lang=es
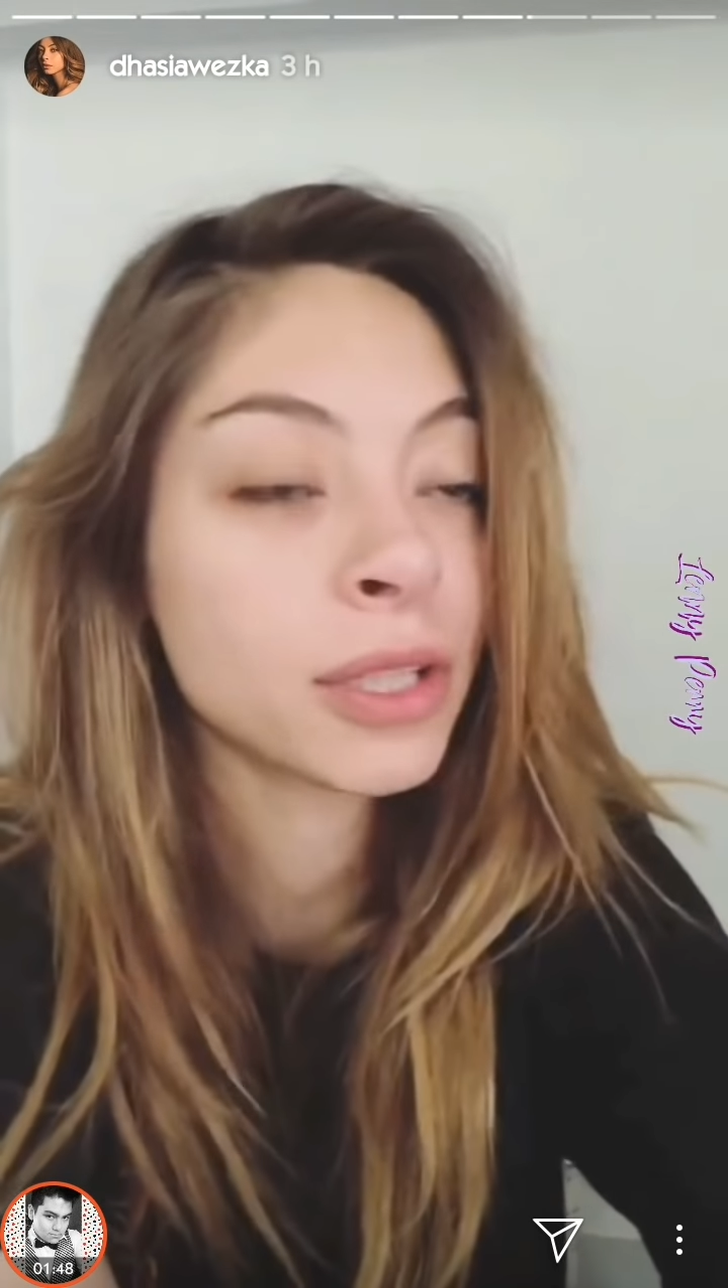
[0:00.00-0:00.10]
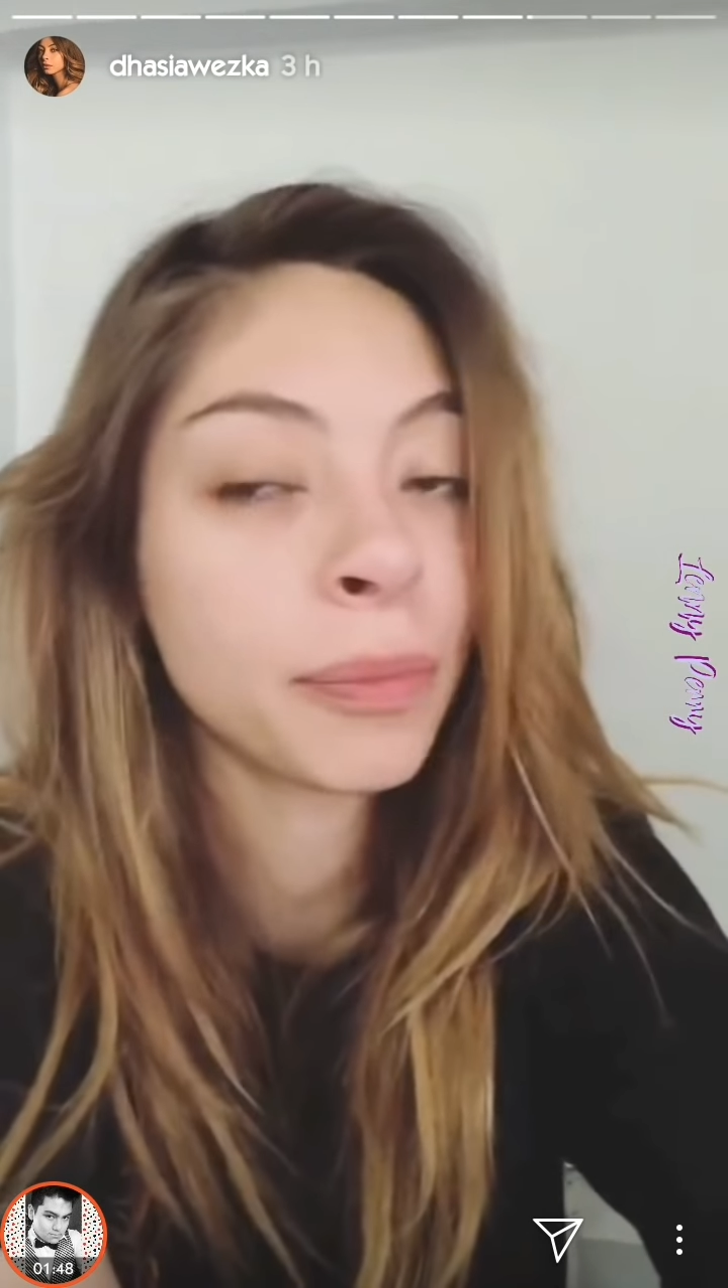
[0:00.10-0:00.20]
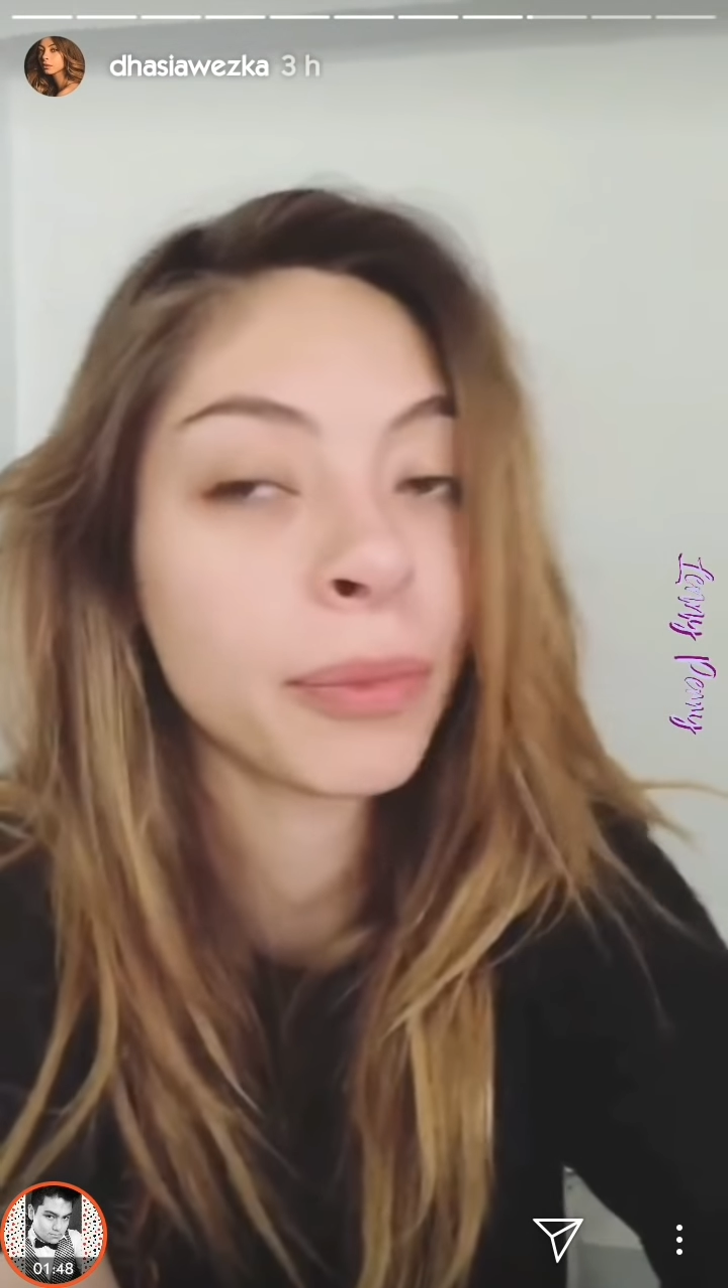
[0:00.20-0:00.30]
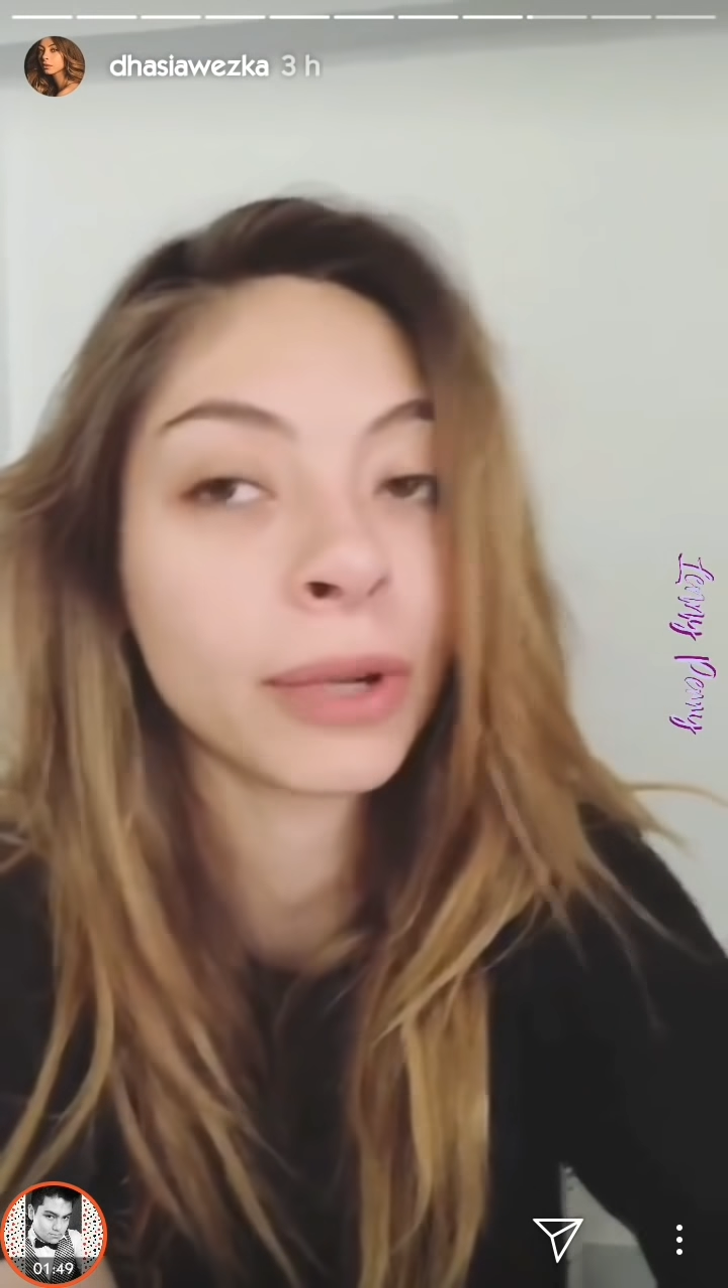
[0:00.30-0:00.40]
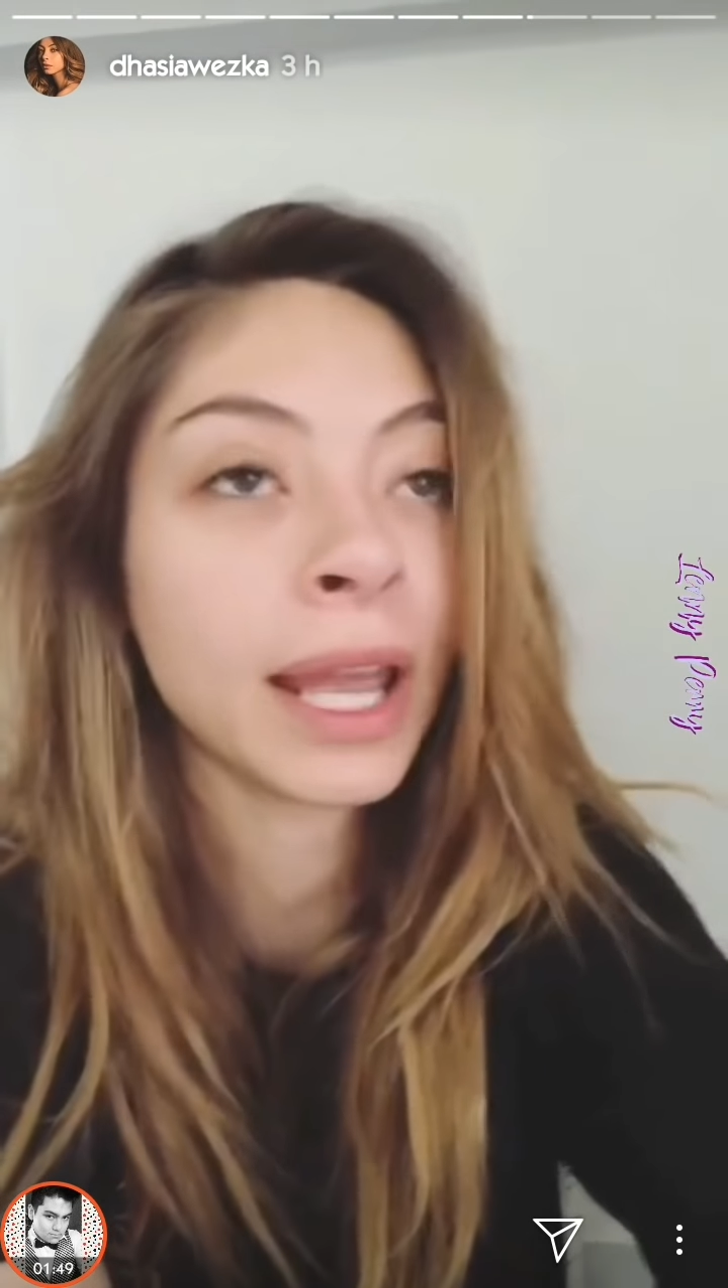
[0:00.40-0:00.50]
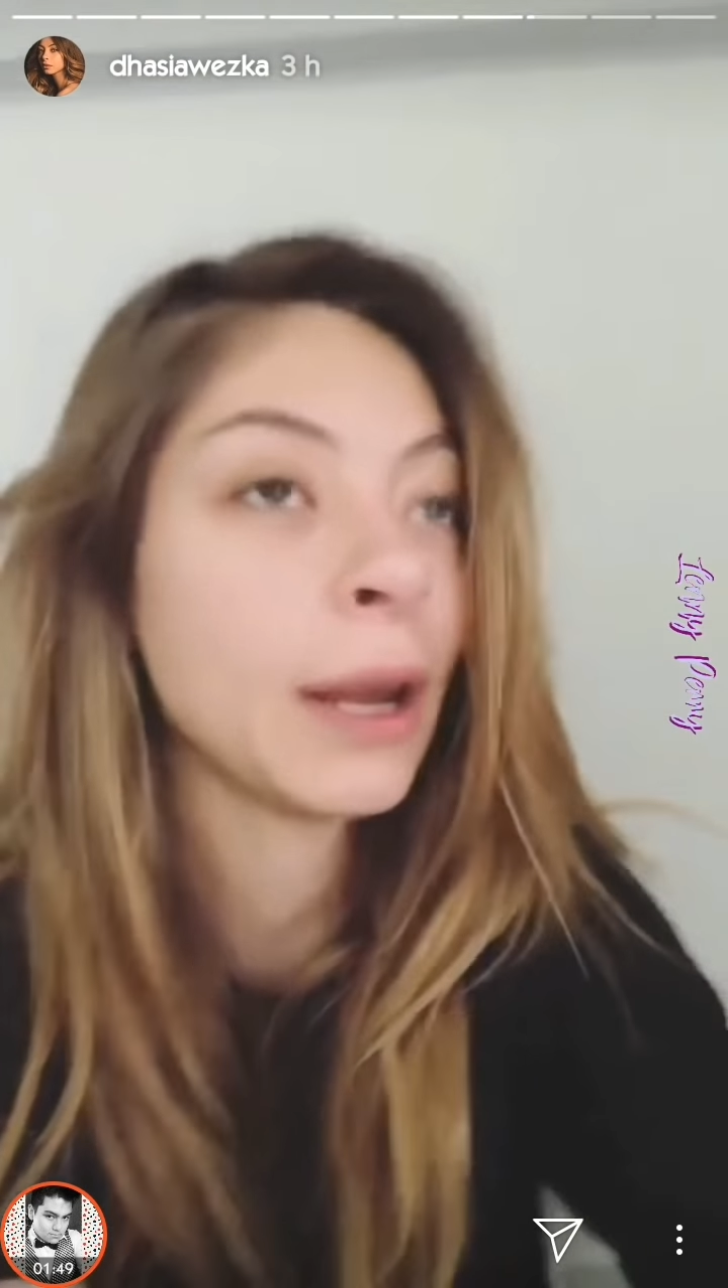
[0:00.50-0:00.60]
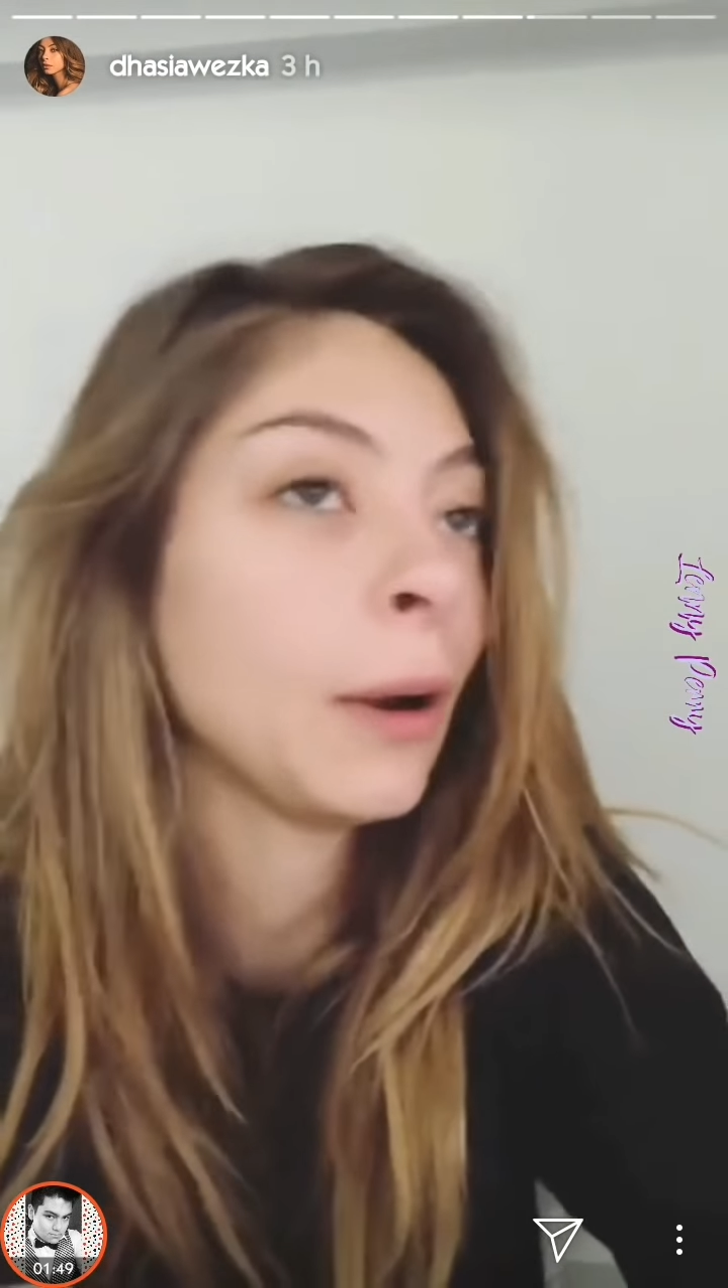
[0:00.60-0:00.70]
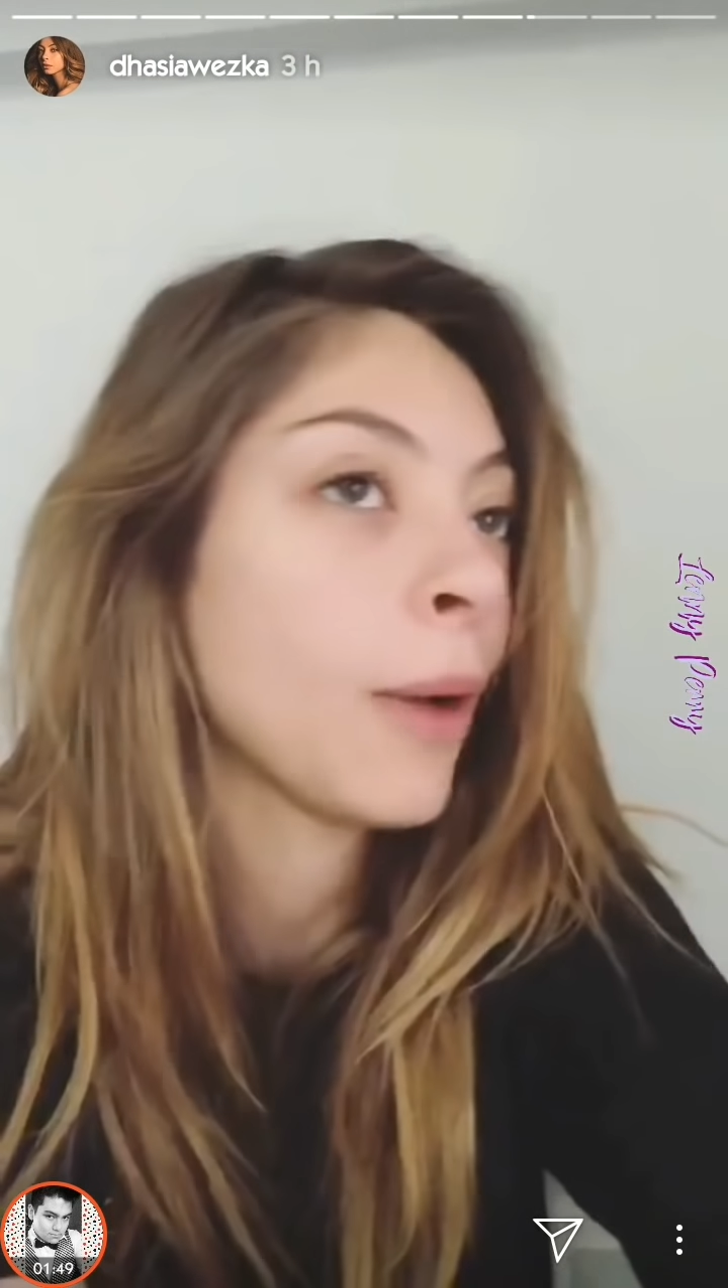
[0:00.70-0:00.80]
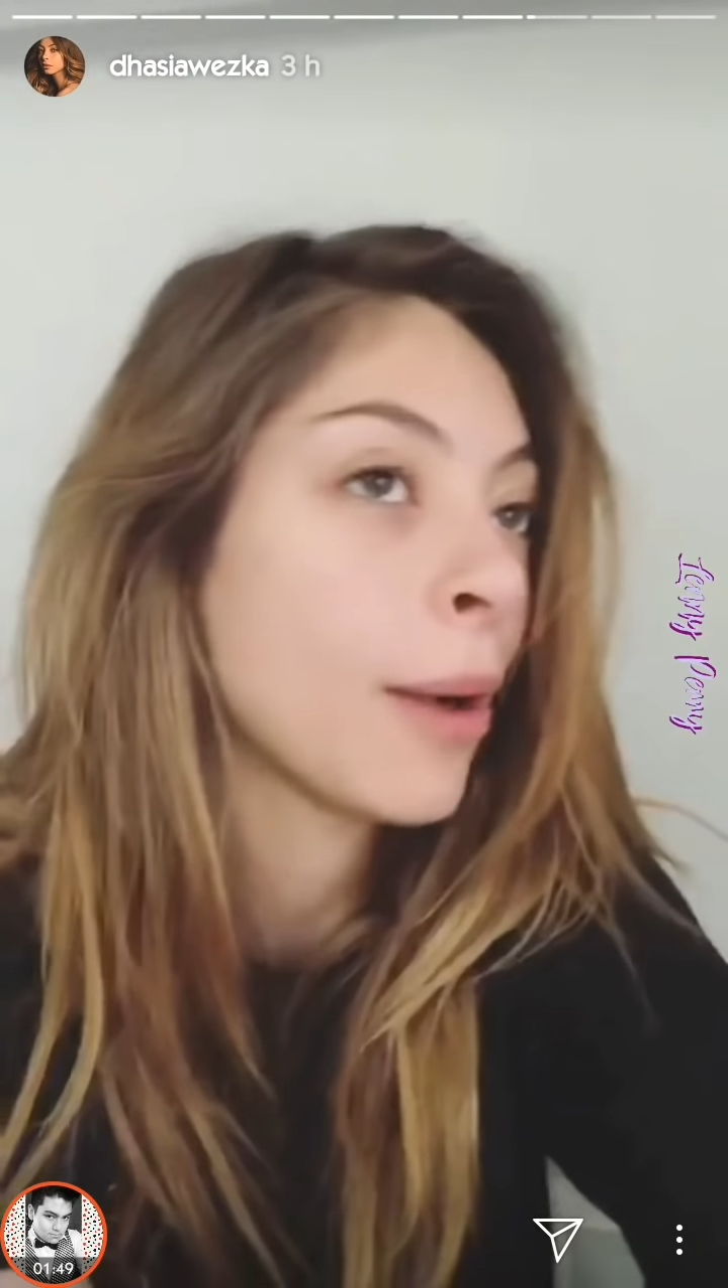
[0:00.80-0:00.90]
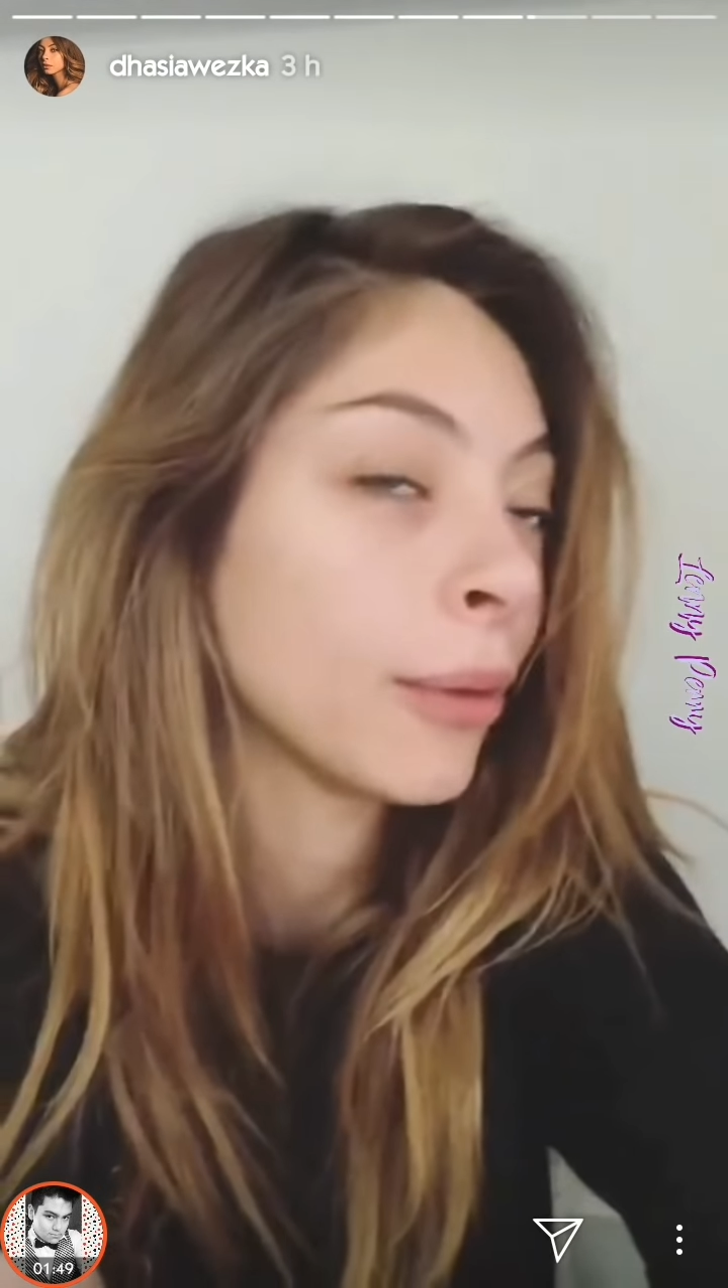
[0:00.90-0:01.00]
que no sé por
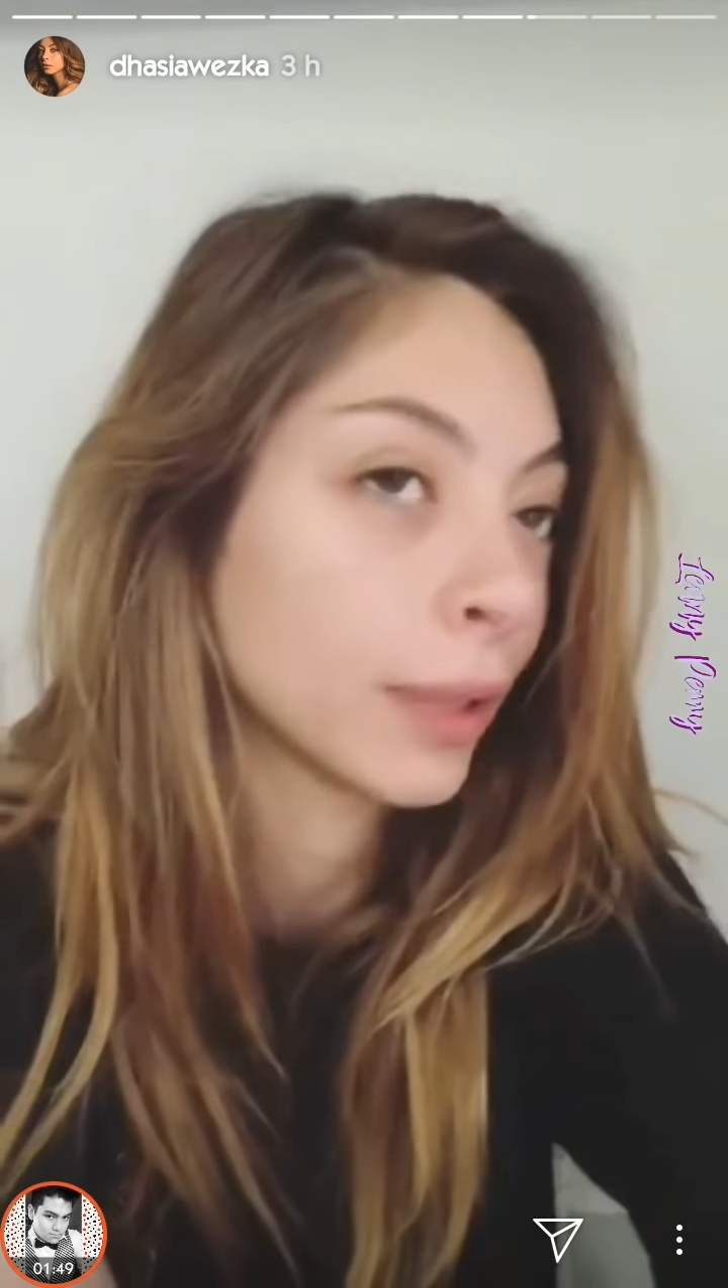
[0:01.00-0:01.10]
qué no lo